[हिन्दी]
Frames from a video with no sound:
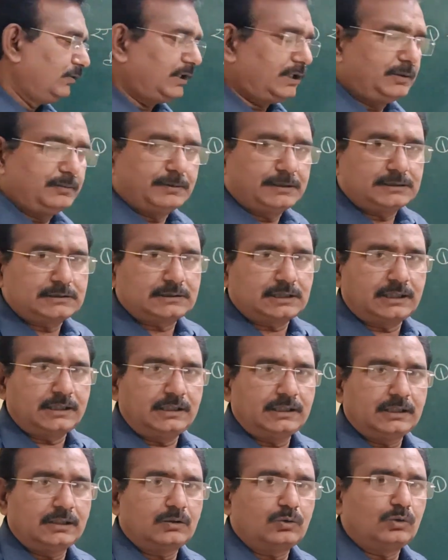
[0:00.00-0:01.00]
वेरिएबल्स
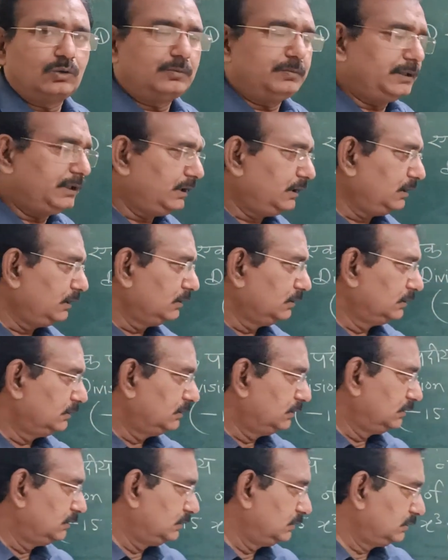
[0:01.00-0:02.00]
नहीं है कोई भी
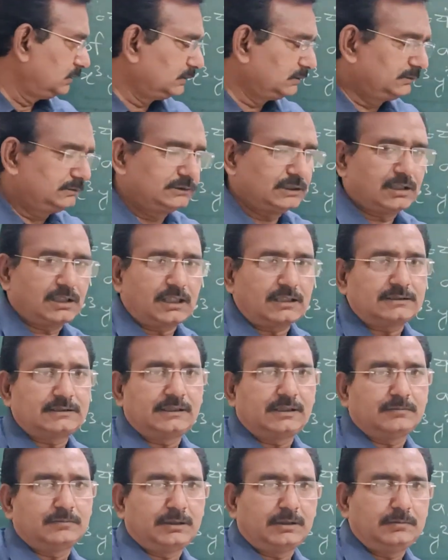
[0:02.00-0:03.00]
चर
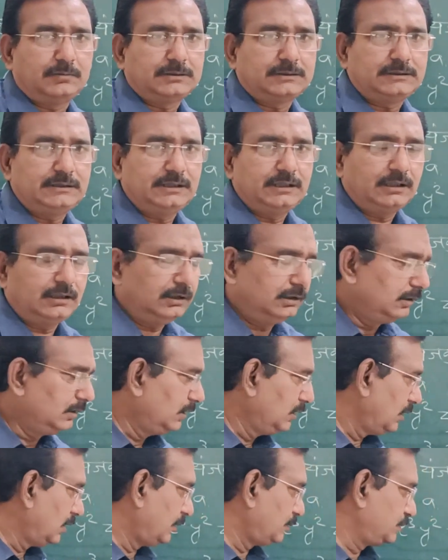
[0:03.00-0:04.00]
राशि अब नहीं बची है
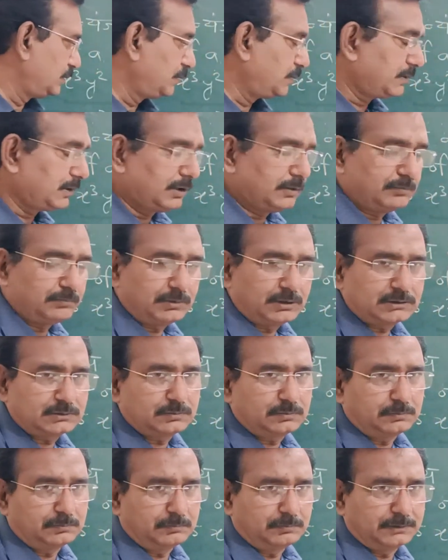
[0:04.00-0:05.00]
अब सिर्फ नंबर्स
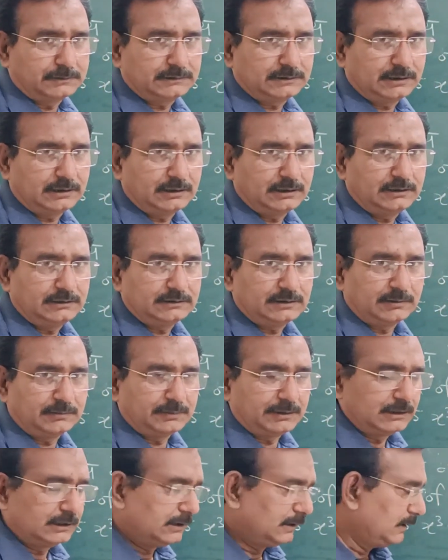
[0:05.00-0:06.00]
बचे हैं नीचे
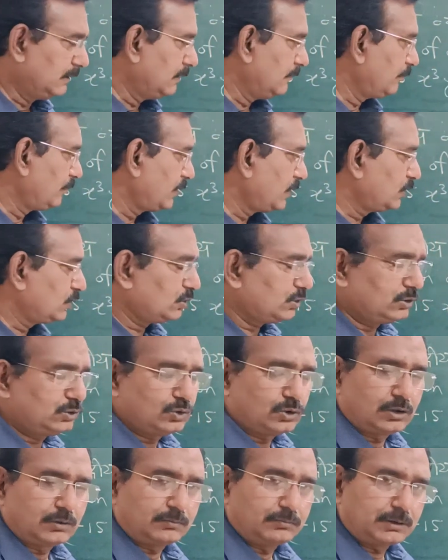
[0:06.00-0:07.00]
में तो
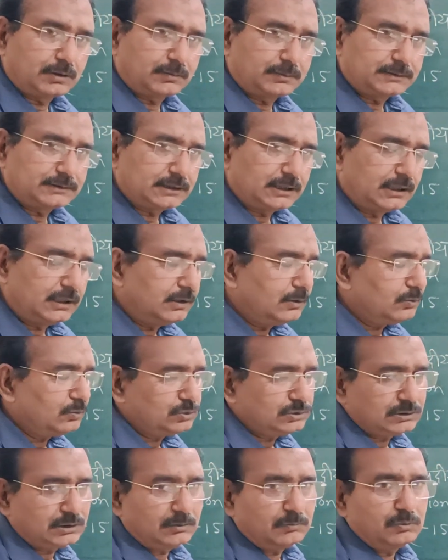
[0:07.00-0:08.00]
जो नंबर बचा है
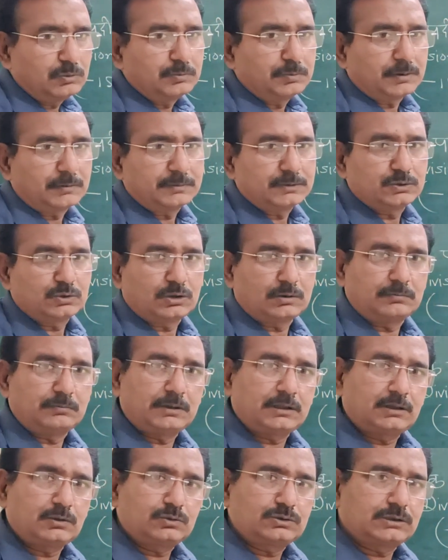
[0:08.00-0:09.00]
उससे हम ऊपर में जो
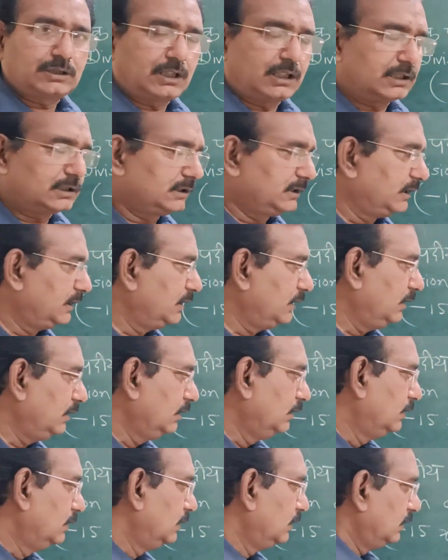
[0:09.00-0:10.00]
नंबर है उससे काट देंगे
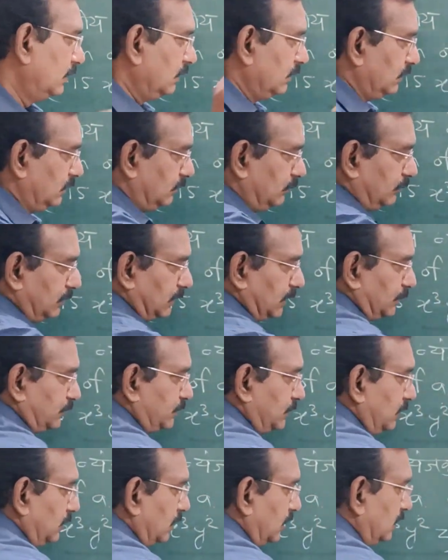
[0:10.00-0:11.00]

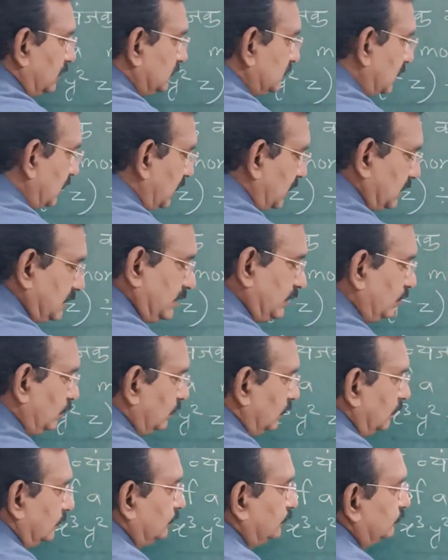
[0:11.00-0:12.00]
मतलब अचर राशि
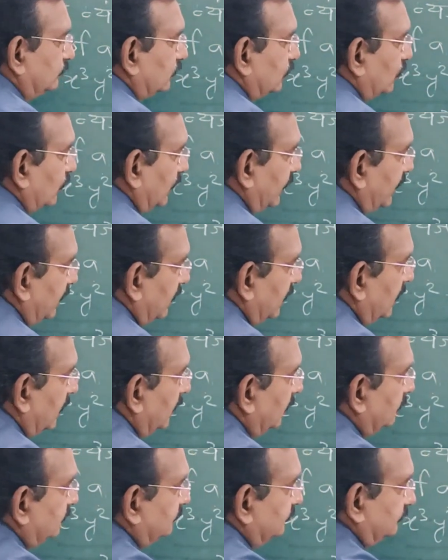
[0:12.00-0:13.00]
को तो ऋण है